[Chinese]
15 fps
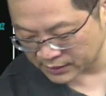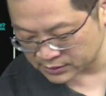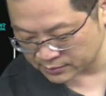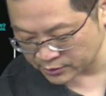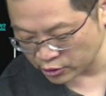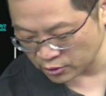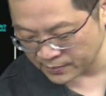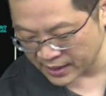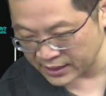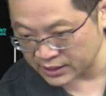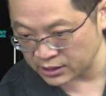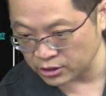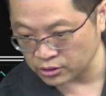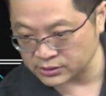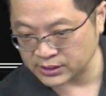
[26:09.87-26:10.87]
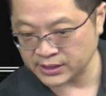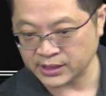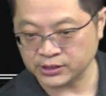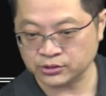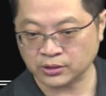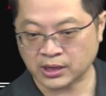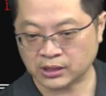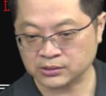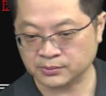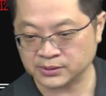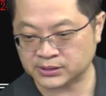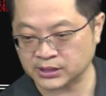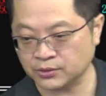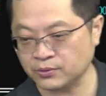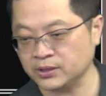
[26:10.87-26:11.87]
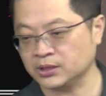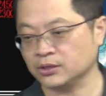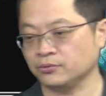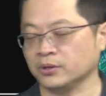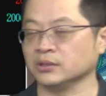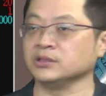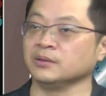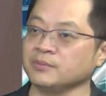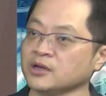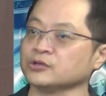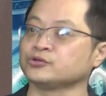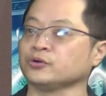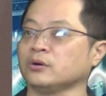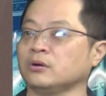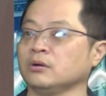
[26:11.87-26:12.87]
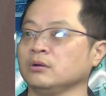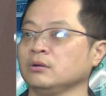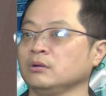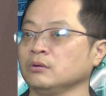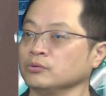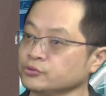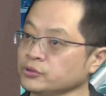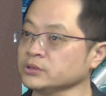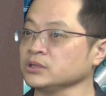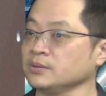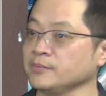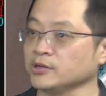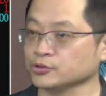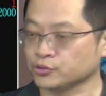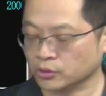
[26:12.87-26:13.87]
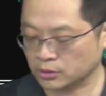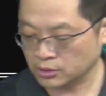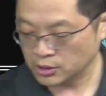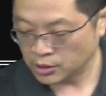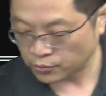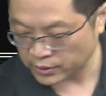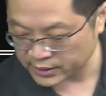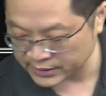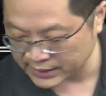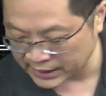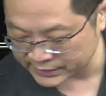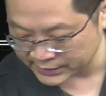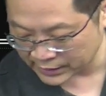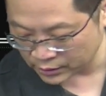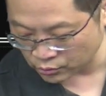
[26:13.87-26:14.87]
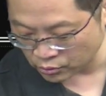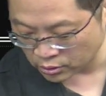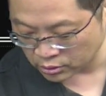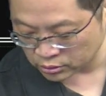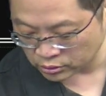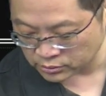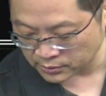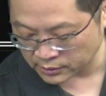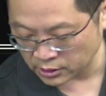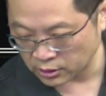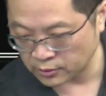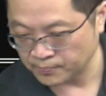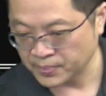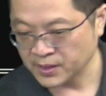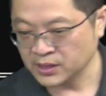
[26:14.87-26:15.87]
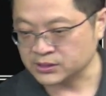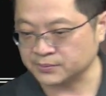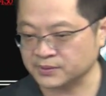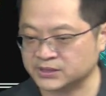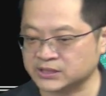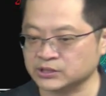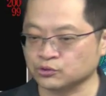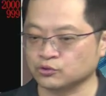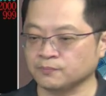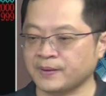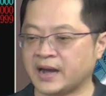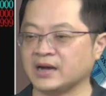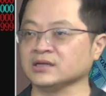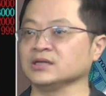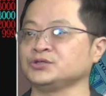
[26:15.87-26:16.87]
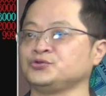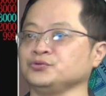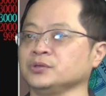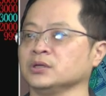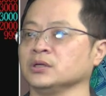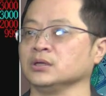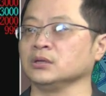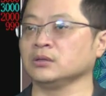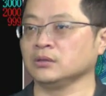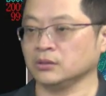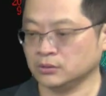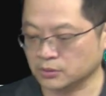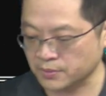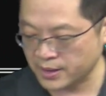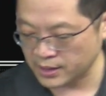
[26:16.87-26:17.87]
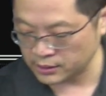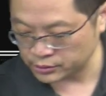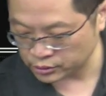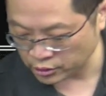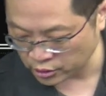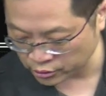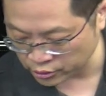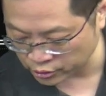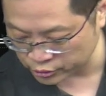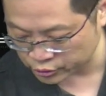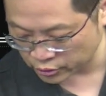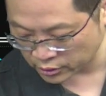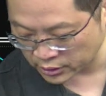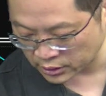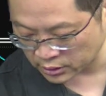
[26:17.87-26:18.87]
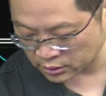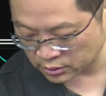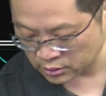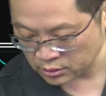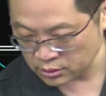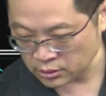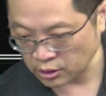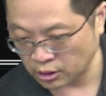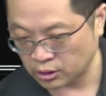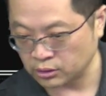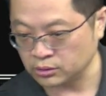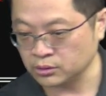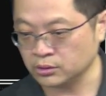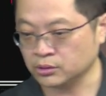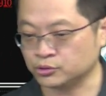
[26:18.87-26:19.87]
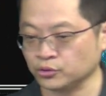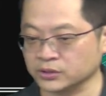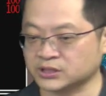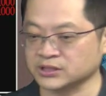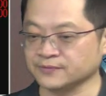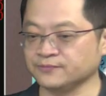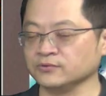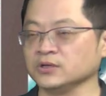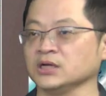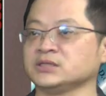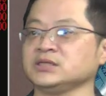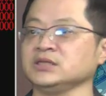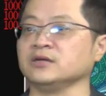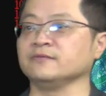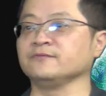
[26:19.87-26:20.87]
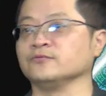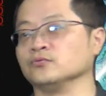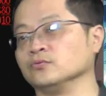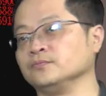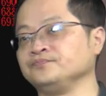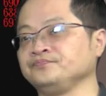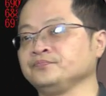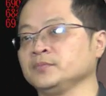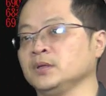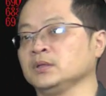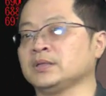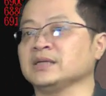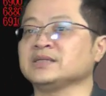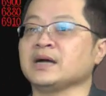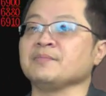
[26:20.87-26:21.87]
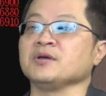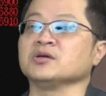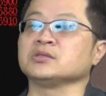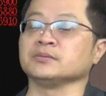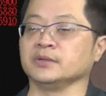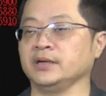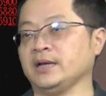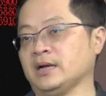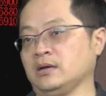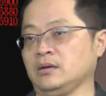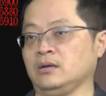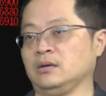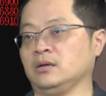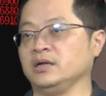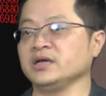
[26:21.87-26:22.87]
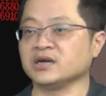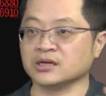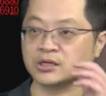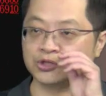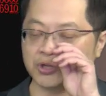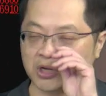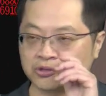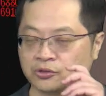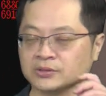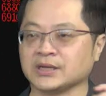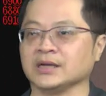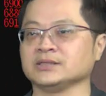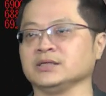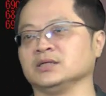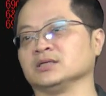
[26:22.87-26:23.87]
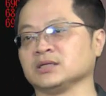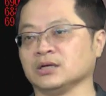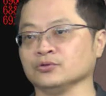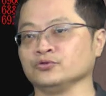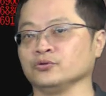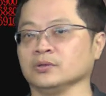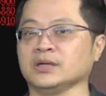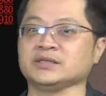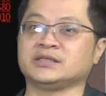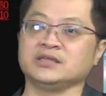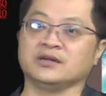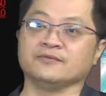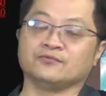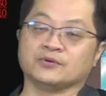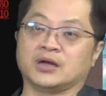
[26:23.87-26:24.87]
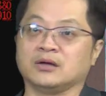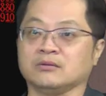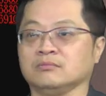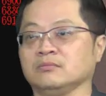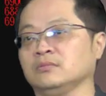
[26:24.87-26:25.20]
什么六八零六这一类就好，什么深威能源也没有错，我觉得这也没有错。我也跟大家讲过，投资朋友，什么四五八二的巨恒。对不对？六六九二哦，做制服的技能服，但是它没有什么量，你可能需要中长线的操作。那技能服要